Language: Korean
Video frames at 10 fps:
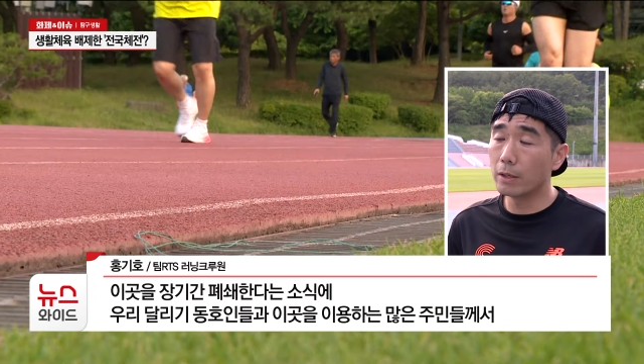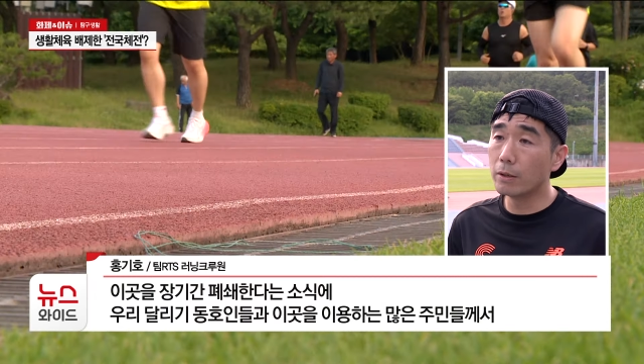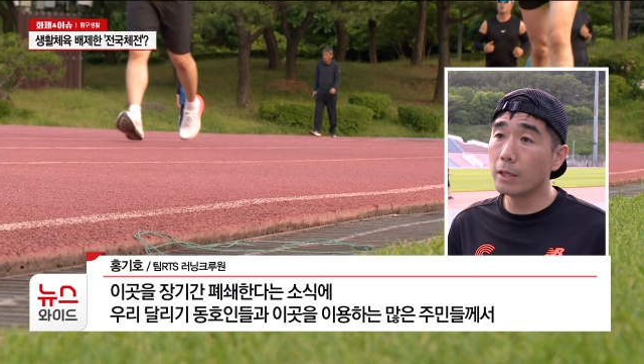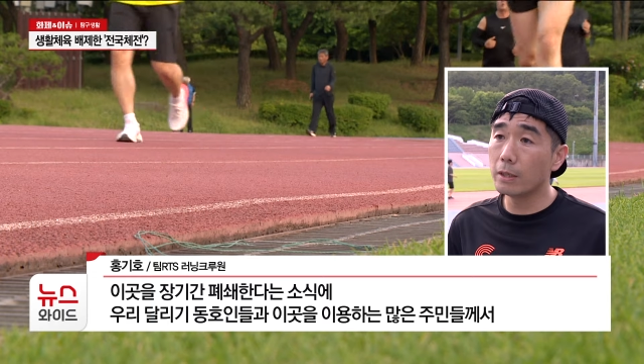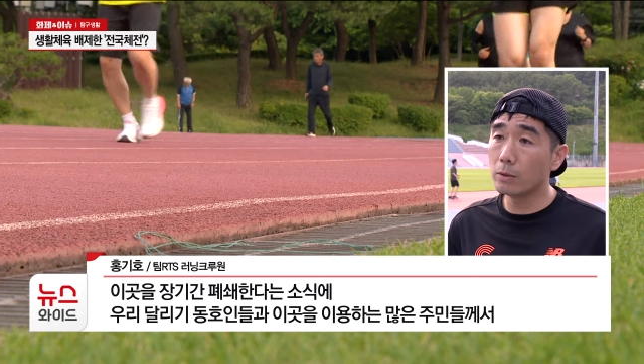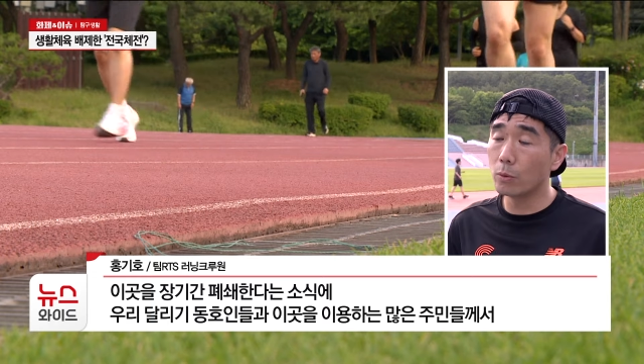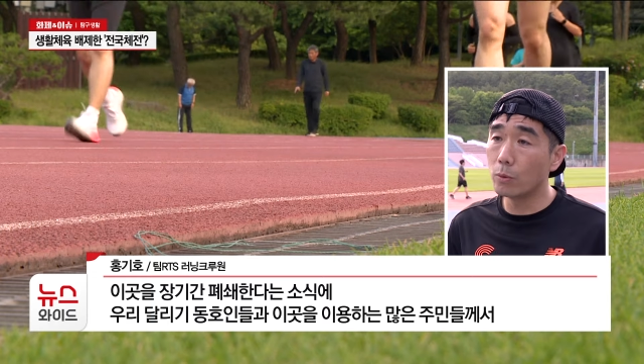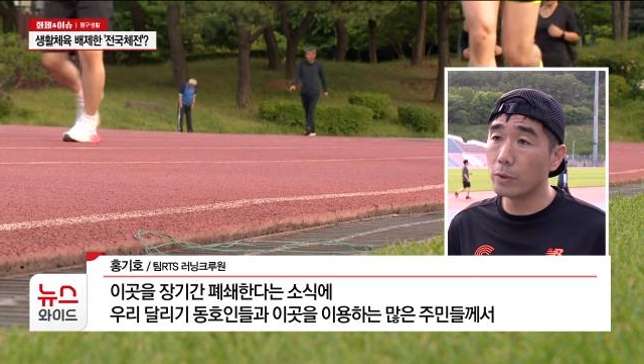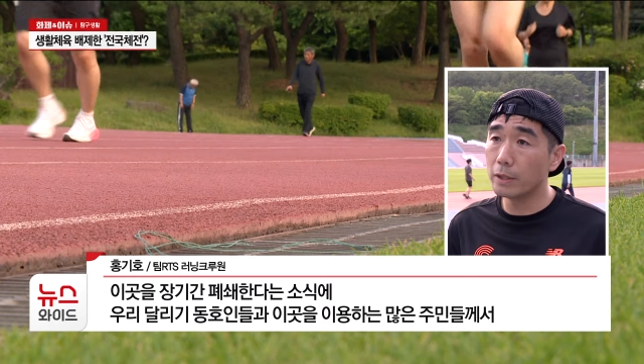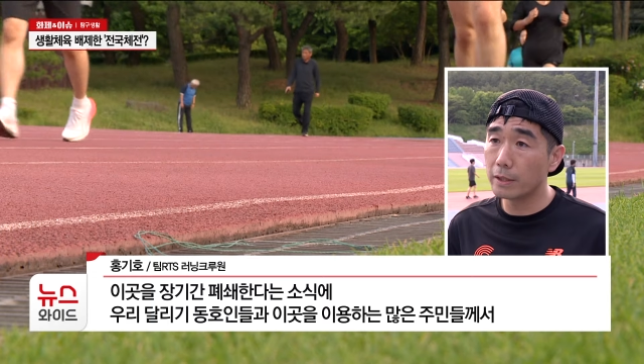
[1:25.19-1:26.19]
러닝
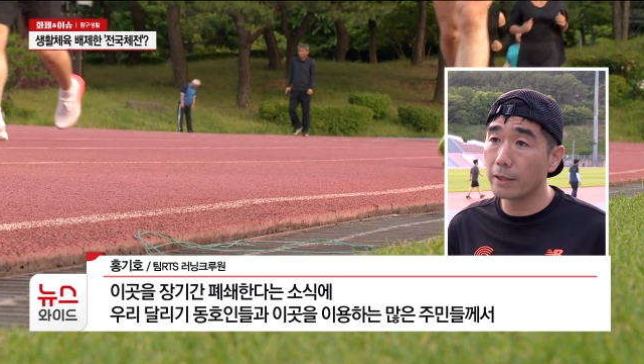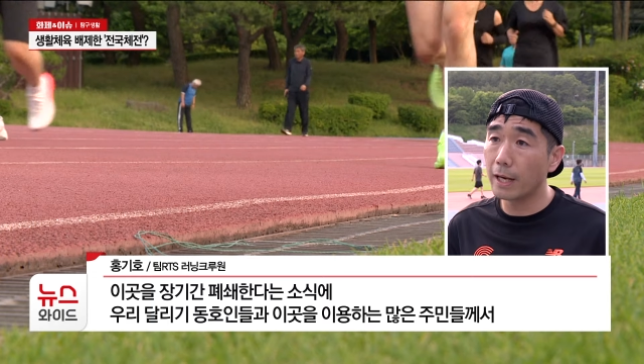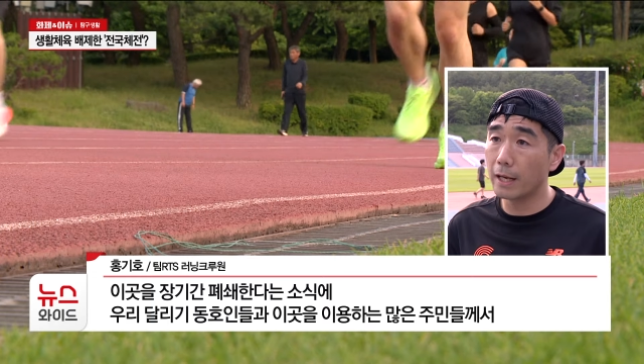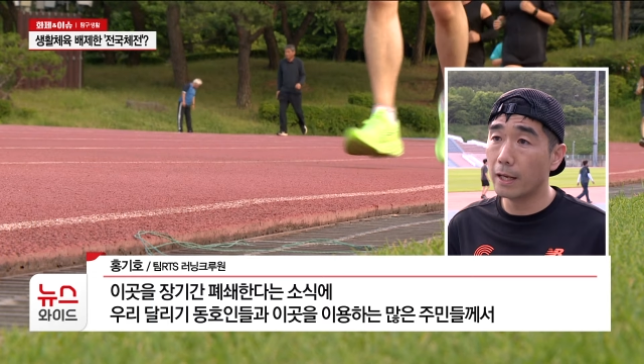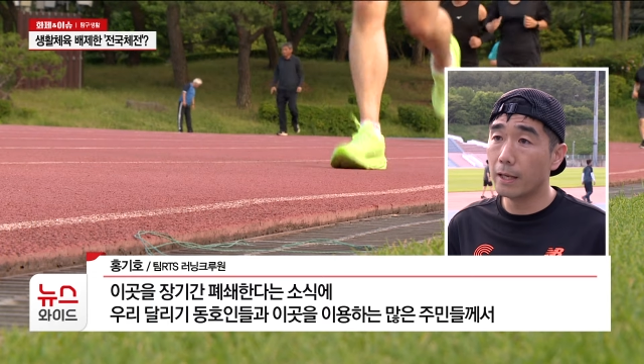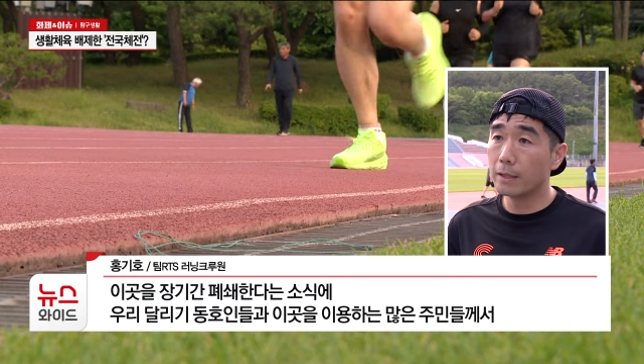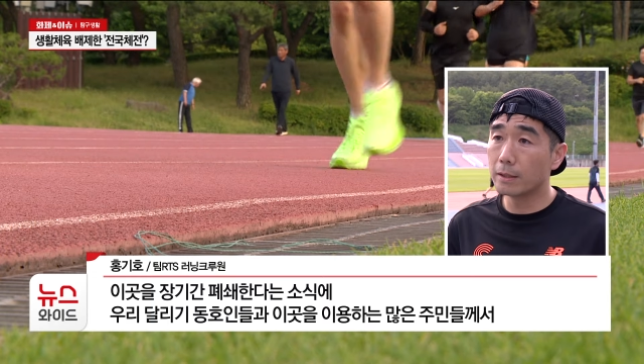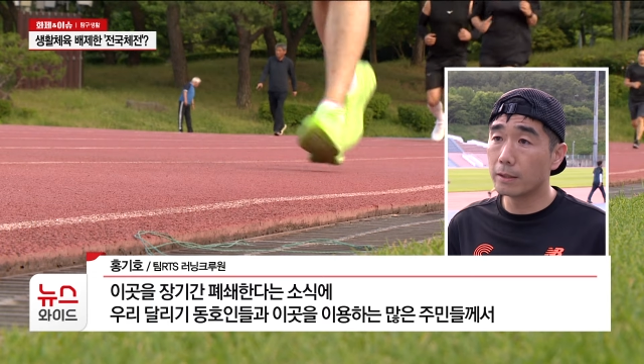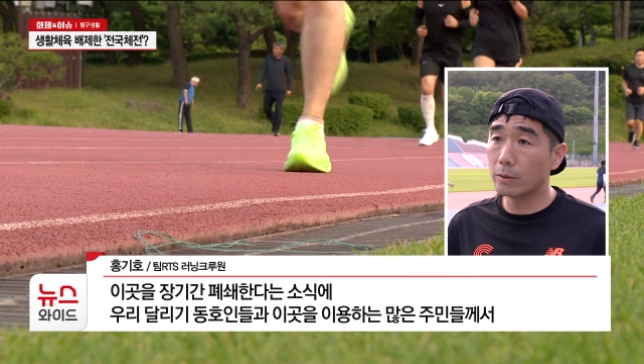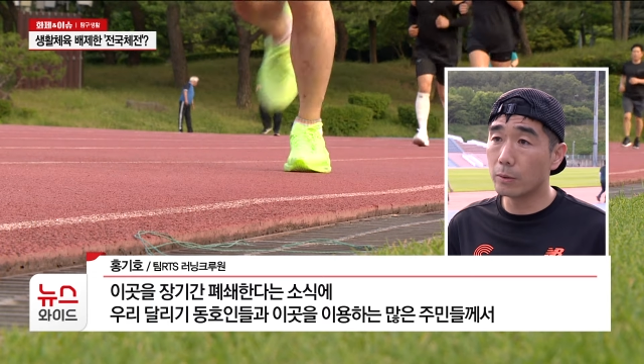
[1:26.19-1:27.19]
동호인들과
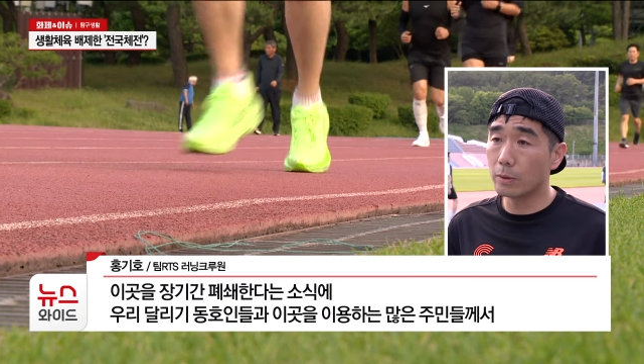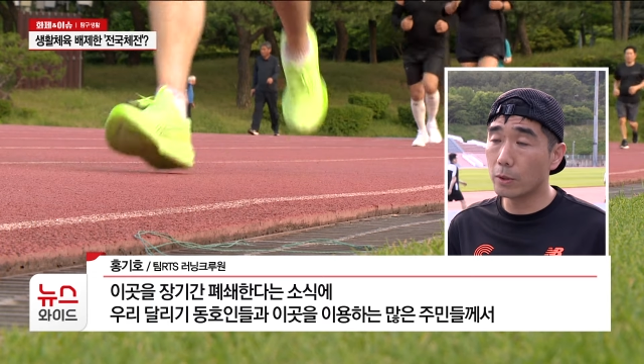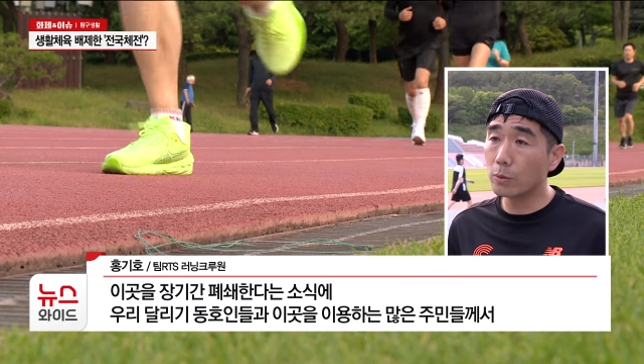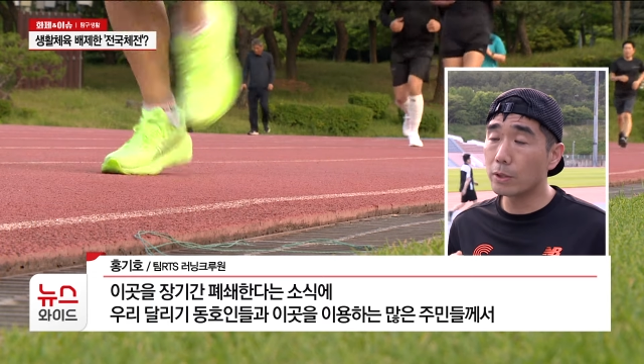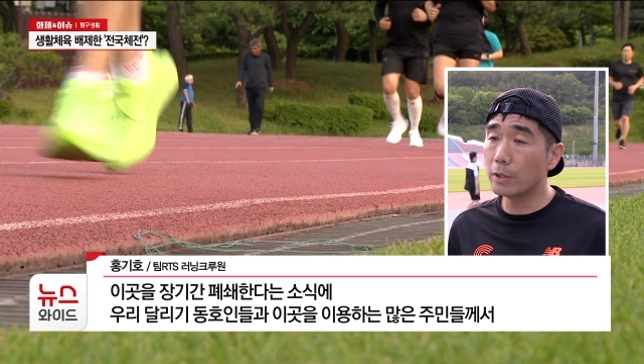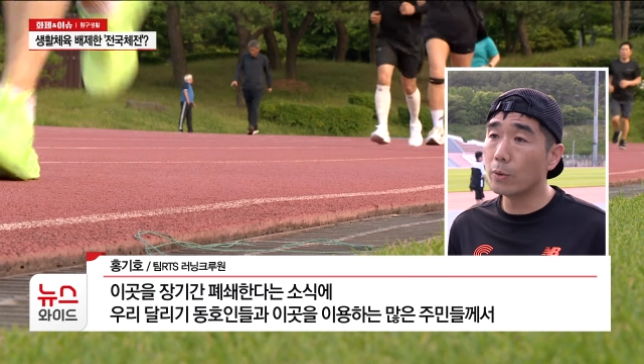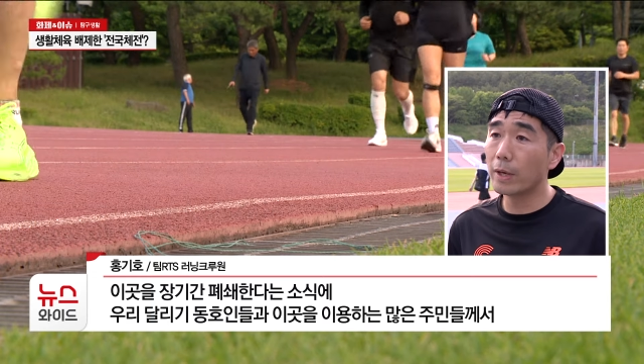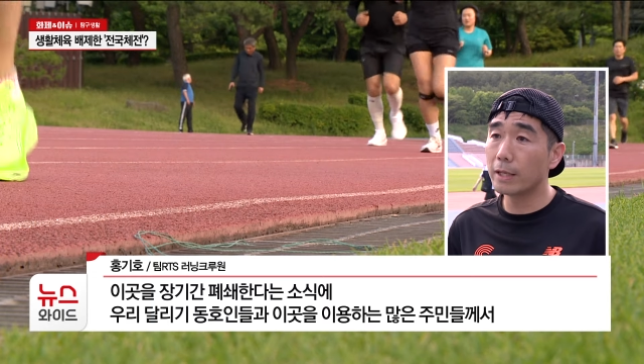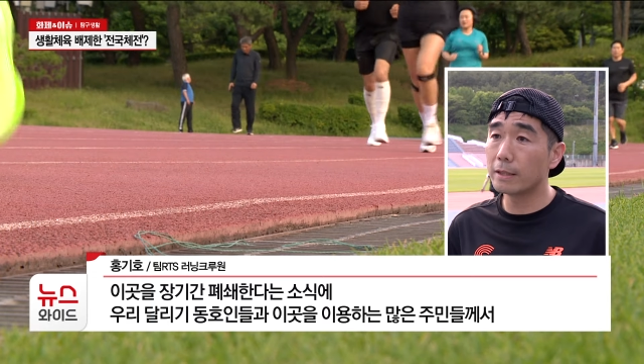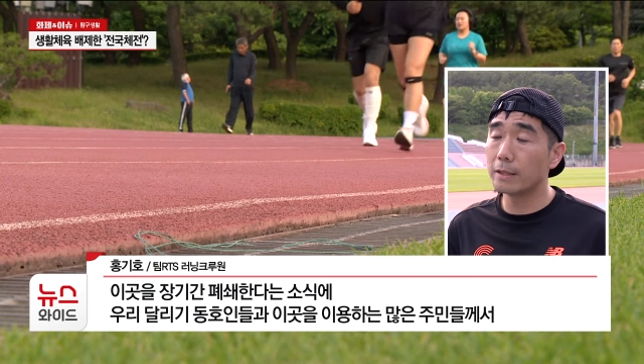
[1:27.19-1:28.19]
그리고 이곳을
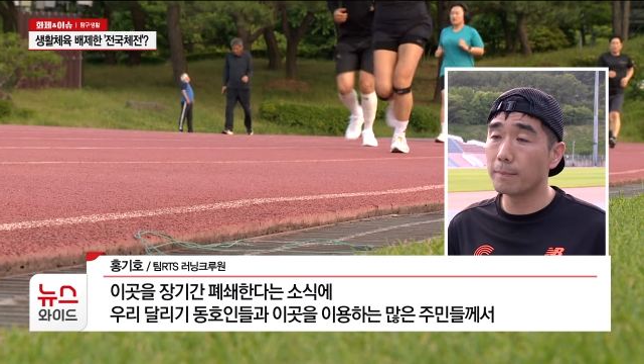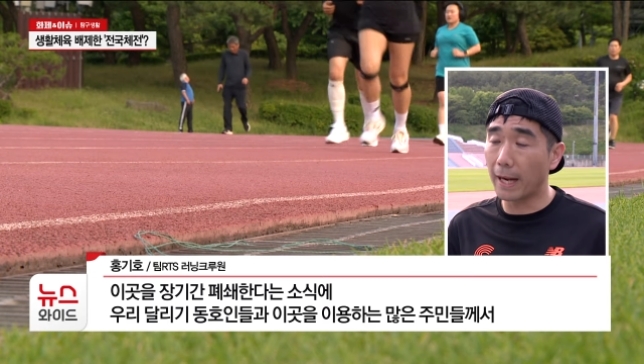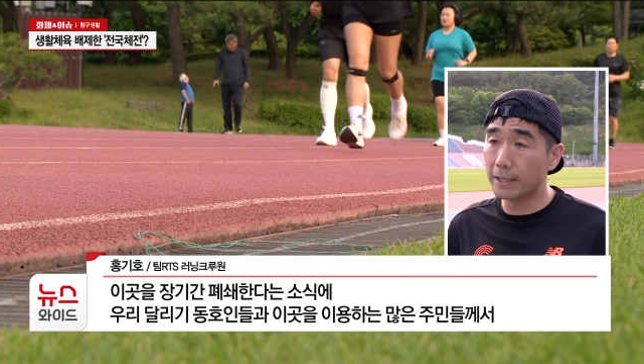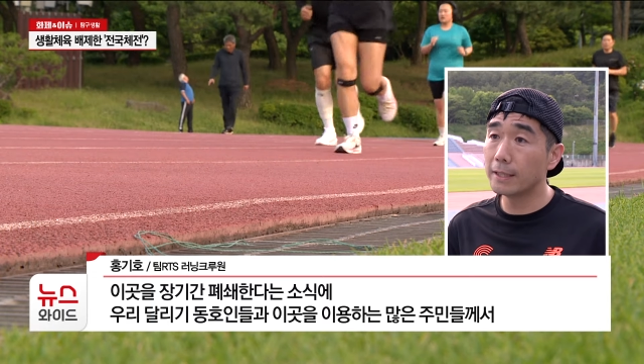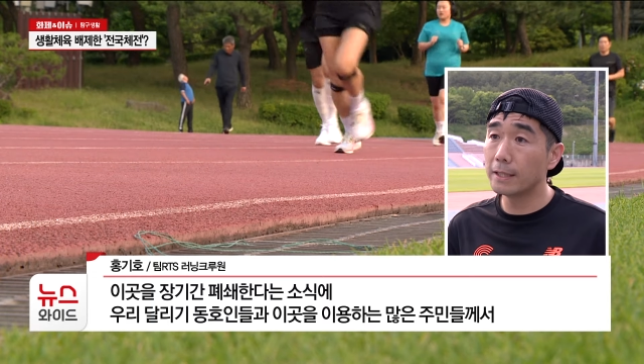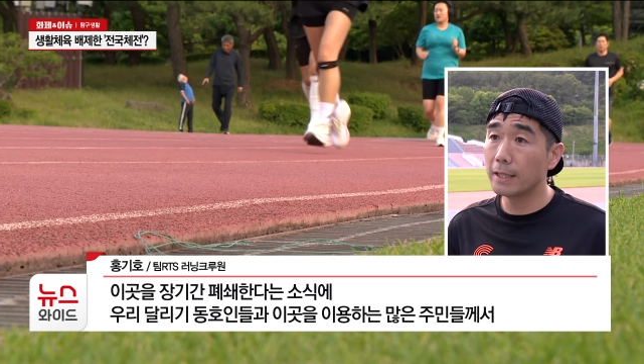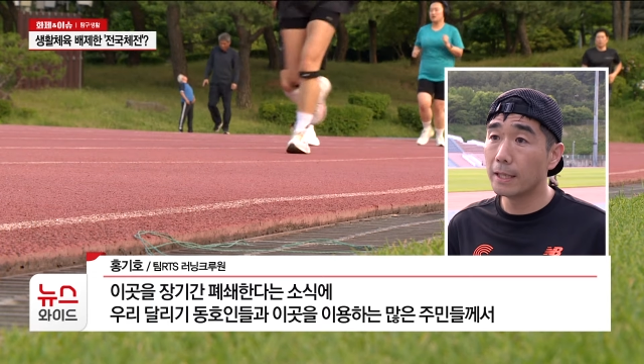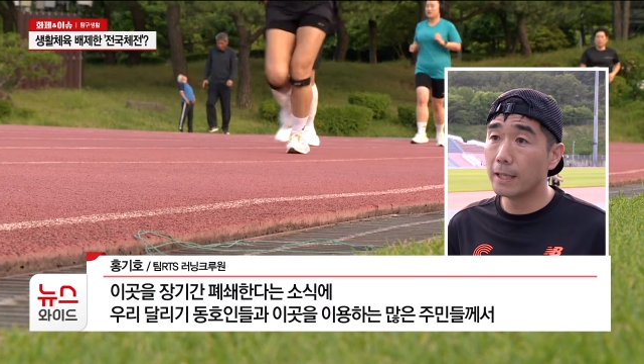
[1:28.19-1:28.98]
이용하는 많은